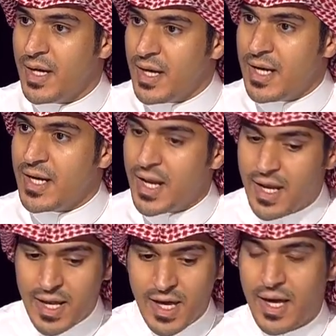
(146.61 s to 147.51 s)
الهلال
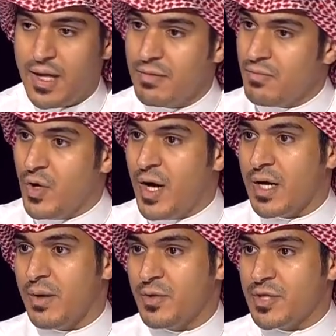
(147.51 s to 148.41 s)
الان
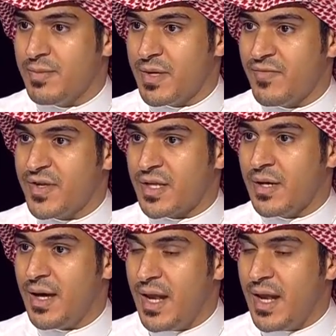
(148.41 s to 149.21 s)
معاقب يعتبر فتره